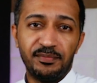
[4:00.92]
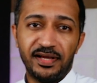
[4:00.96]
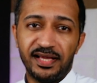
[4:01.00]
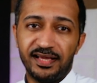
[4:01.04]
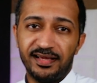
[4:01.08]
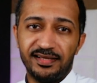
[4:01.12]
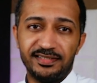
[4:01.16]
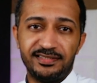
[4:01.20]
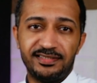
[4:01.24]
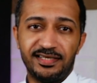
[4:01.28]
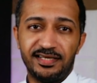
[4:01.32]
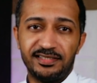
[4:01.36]
ما
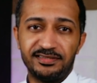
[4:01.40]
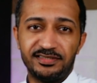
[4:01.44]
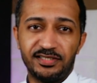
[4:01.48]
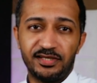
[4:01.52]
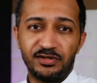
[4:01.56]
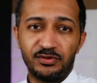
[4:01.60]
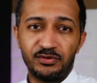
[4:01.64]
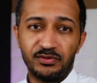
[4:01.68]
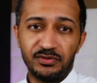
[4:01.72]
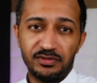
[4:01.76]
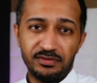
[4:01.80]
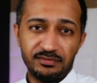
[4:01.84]
يحتاج
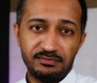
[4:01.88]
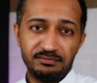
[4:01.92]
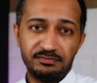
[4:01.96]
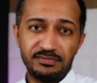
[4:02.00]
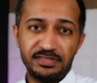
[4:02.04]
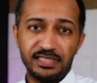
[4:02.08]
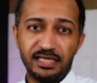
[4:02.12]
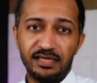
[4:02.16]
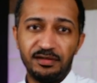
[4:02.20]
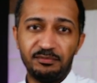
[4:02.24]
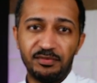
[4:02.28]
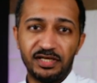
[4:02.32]
أقول
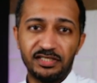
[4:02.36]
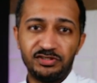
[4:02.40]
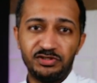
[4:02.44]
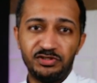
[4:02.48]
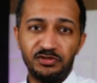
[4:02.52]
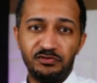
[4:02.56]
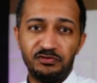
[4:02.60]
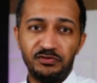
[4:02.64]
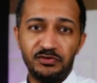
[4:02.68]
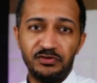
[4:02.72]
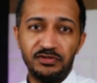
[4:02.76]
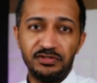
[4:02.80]
زي ما
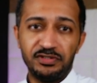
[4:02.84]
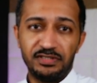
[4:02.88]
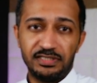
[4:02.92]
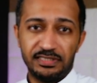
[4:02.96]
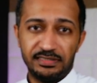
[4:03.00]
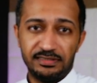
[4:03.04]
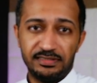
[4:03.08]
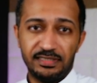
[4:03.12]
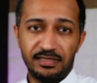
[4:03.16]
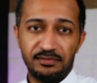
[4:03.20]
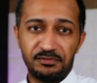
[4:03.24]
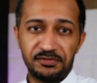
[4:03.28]
تشوفون
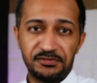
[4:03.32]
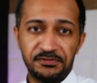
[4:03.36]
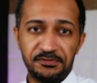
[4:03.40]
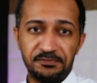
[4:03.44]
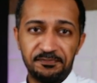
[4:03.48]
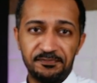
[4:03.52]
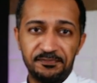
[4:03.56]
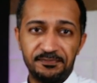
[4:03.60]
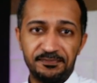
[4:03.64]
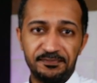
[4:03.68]
قدامكم